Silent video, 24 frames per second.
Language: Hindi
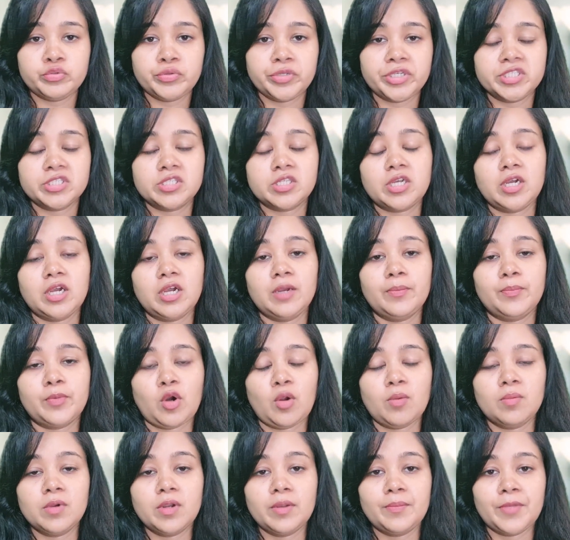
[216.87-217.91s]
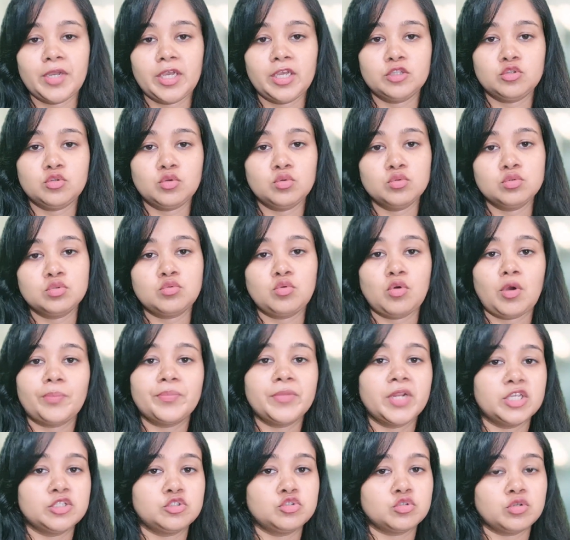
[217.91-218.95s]
मूड स्विंग्स का प्रॉब्लम है तो
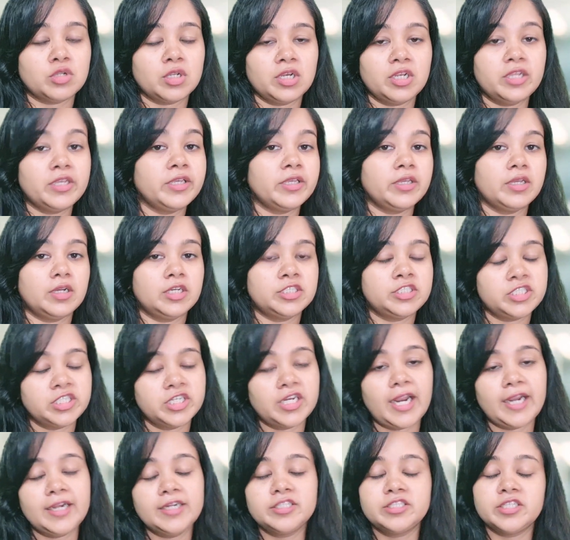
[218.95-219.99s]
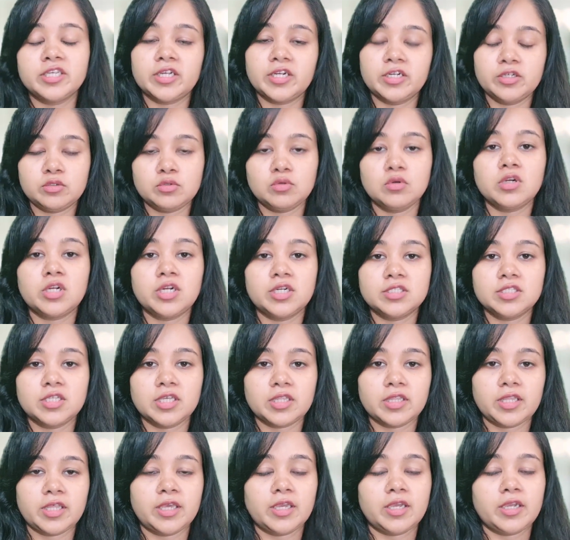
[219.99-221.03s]
उसको आप नेचुरली अच्छी डाइट से कंट्रोल
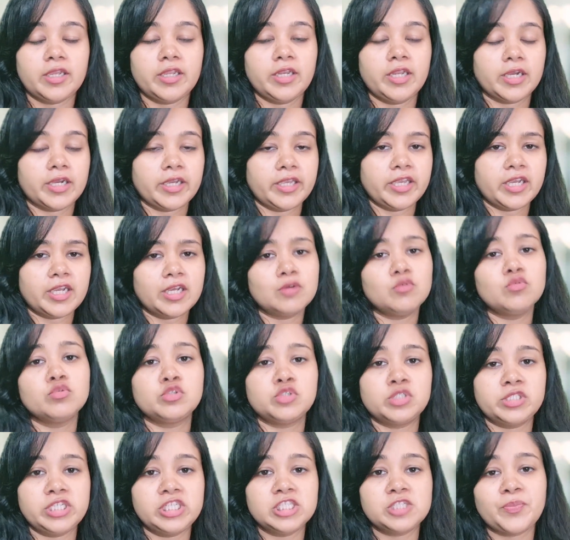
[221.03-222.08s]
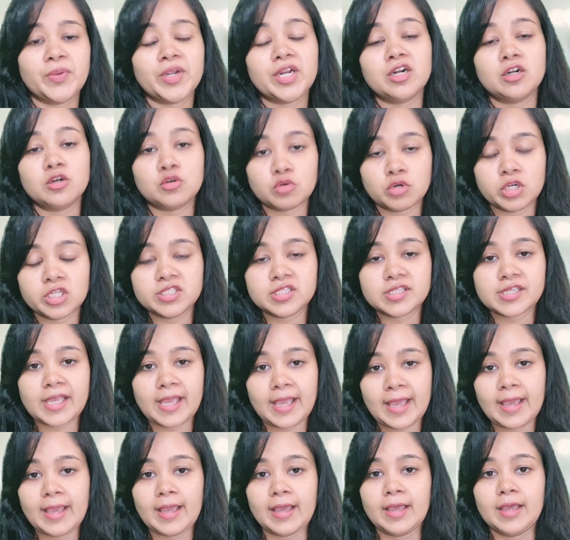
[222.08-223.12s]
कर सकते हैं कहीं ना कहीं उस चीज़ पे
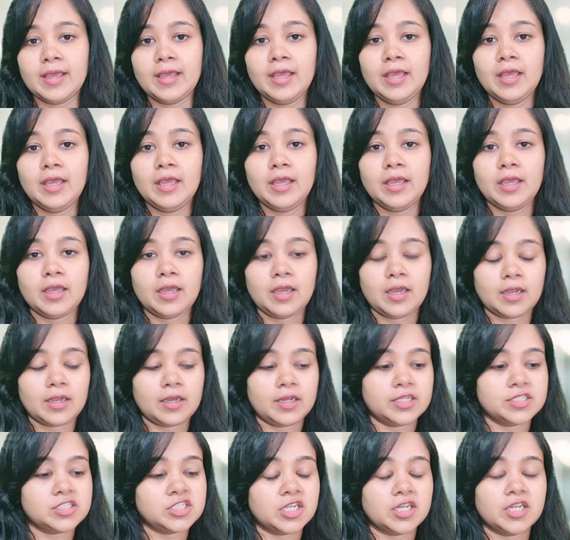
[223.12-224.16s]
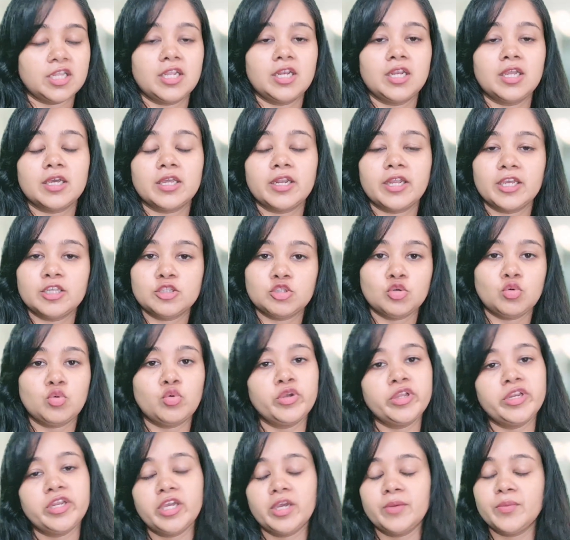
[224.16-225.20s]
कंट्रोलेंस है अगर अच्छा नहीं लग रहा है
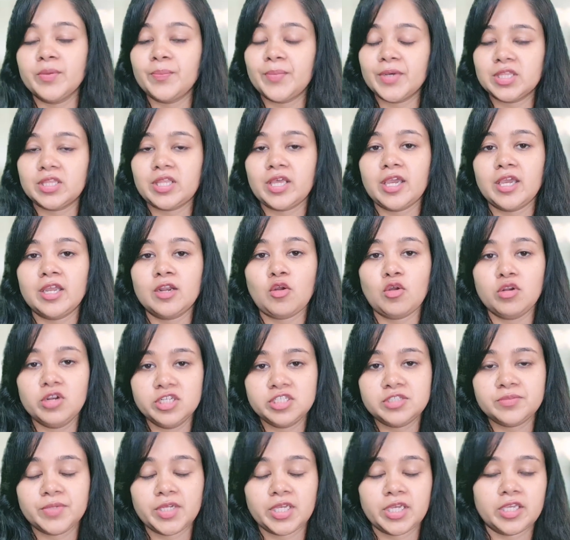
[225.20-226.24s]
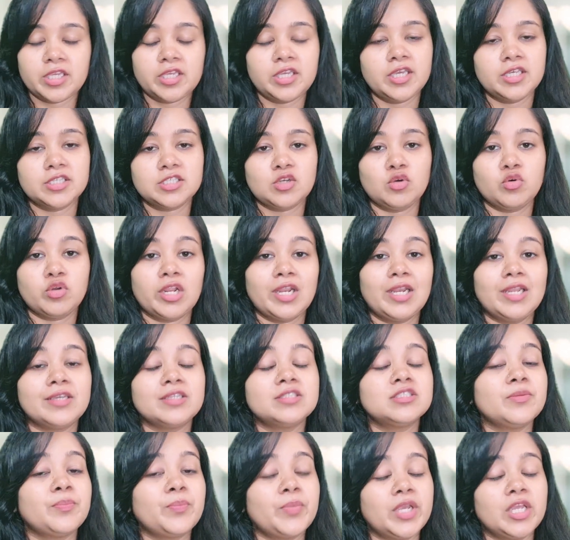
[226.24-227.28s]
तो कोई नहीं हमें पता है नॉलेज में है कि ऐसा हो रहा
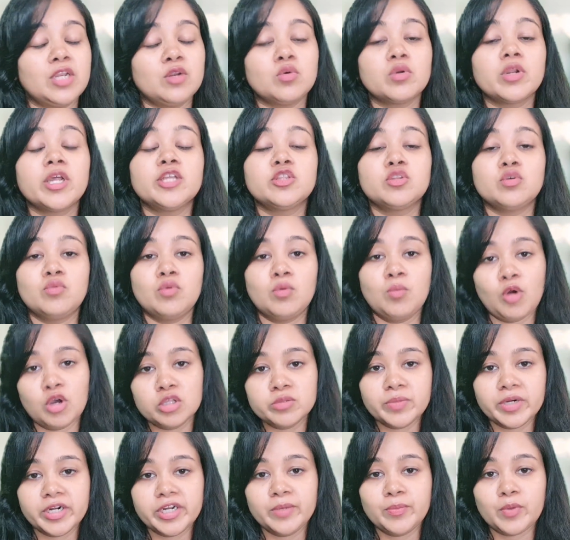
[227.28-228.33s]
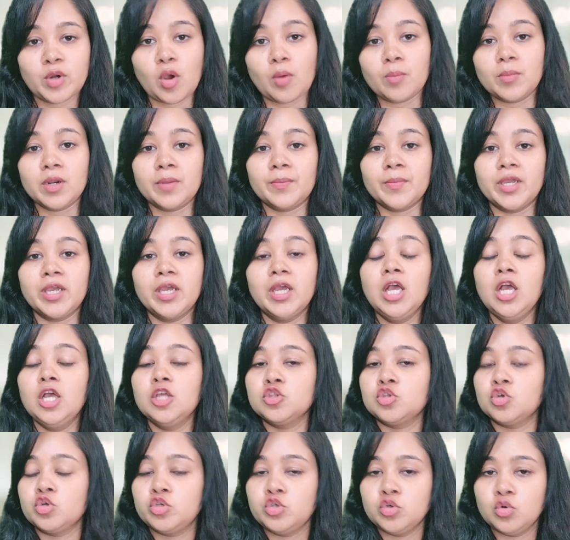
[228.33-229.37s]
है लेकिन जब पेन हो रहा है तो वो बहुत बड़ी प्रॉब्लम
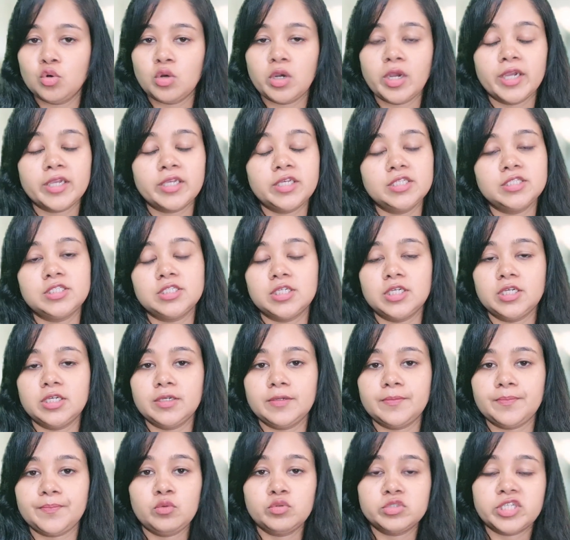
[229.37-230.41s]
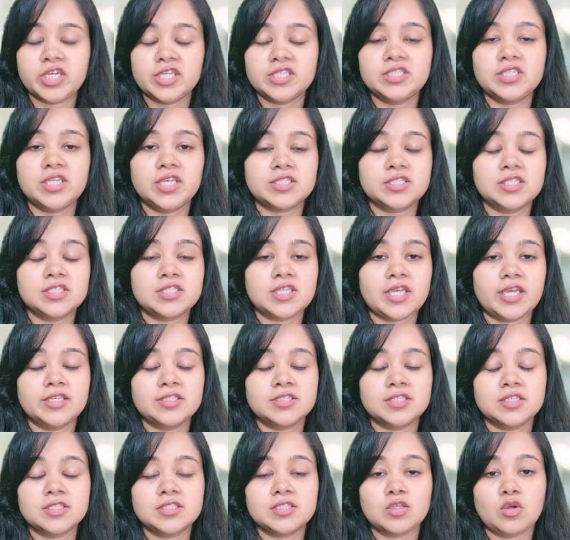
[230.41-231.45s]
है तो योगा कीजिए कुछ ऐसी
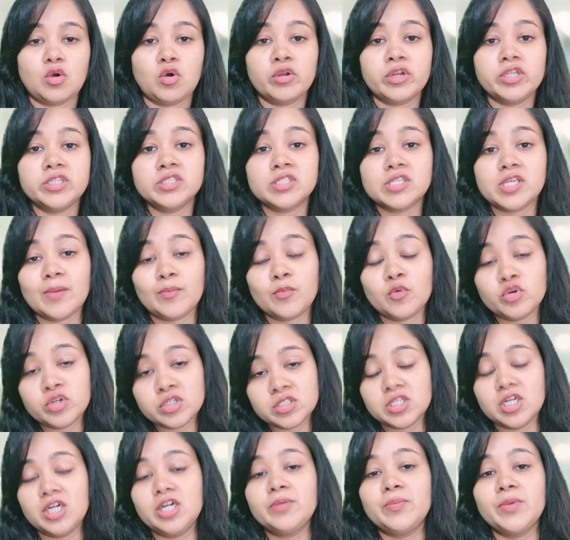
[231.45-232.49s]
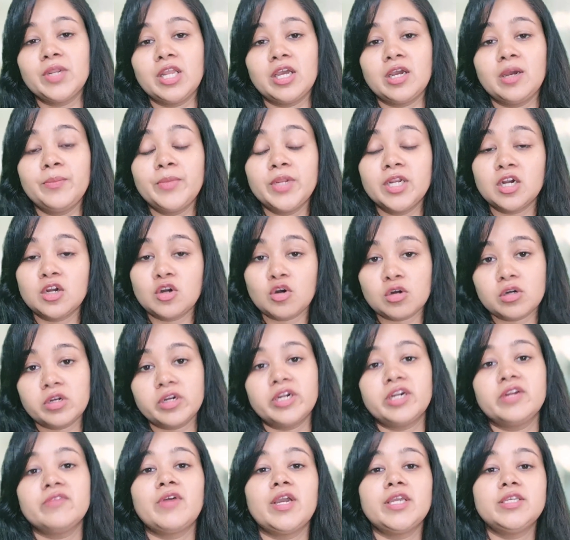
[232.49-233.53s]
एक्सरसाइजेज और इनसे आपको रिजल्ट मिलेगा बिना
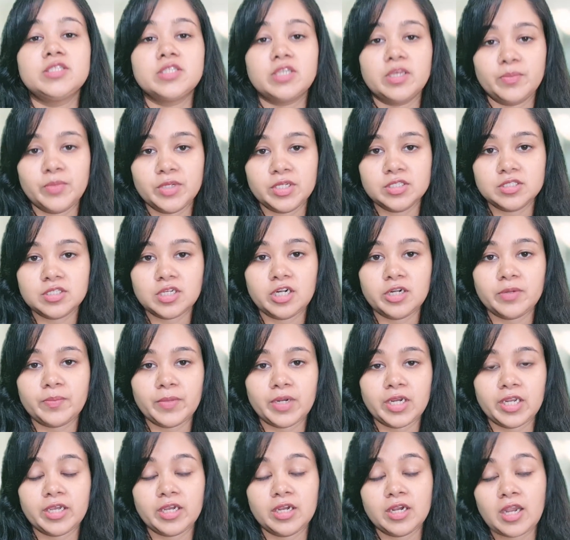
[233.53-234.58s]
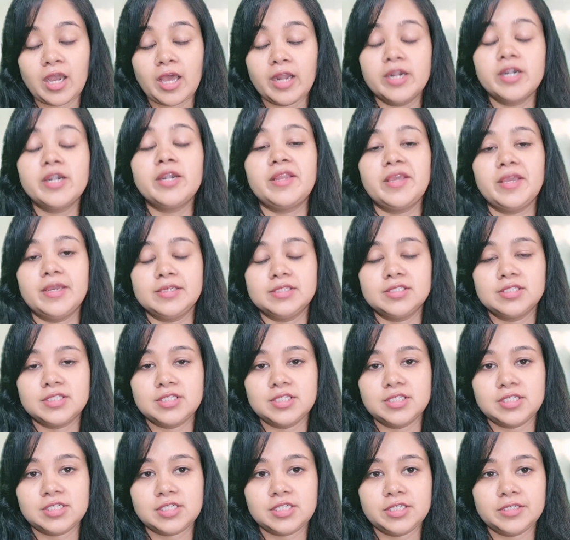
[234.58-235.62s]
डॉक्टर एडवाइस के भी रिजल्ट मिलेगा गारंटी है
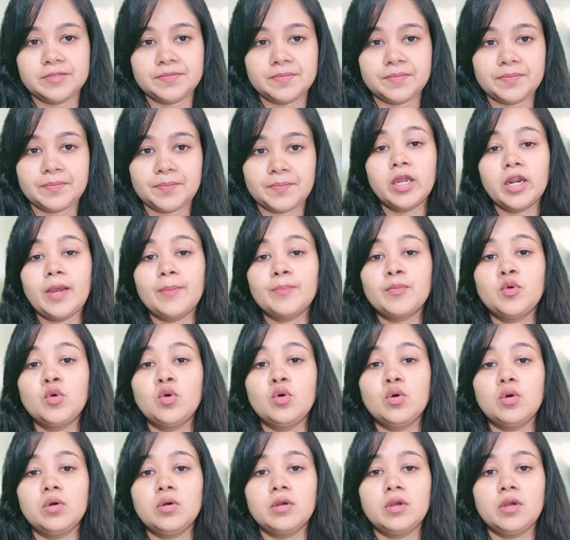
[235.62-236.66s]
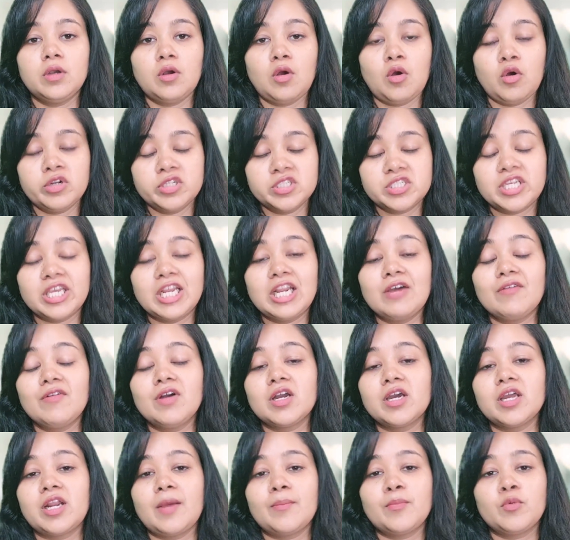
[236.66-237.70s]
इस चीज़ की अगर आपको और इसके
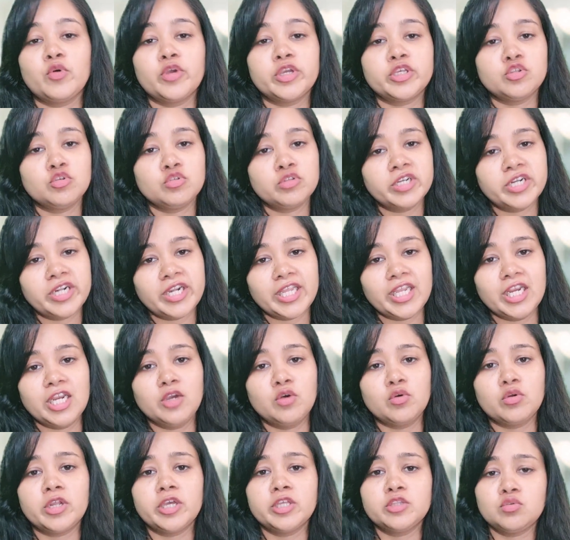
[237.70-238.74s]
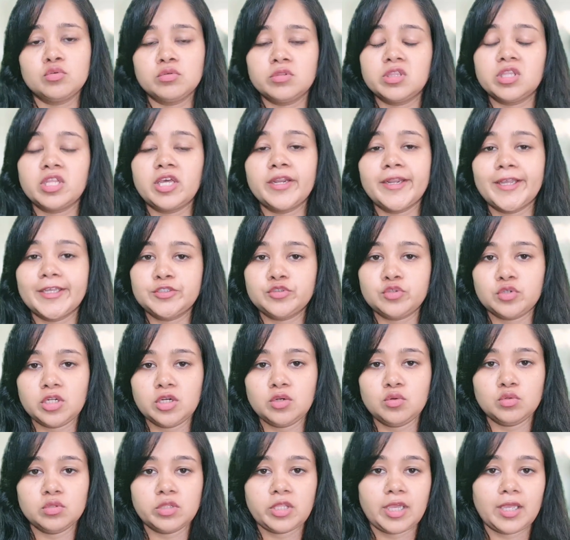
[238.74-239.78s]
अलावा अगर आपको एक दो दिन डिले हो रहा है तो इतना
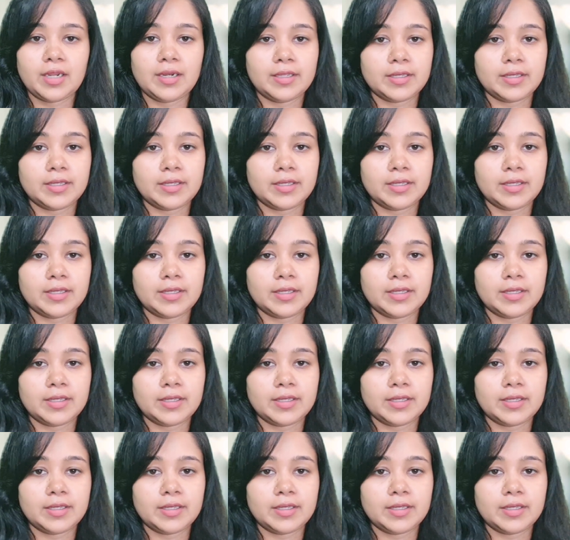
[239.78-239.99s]
नेचुरल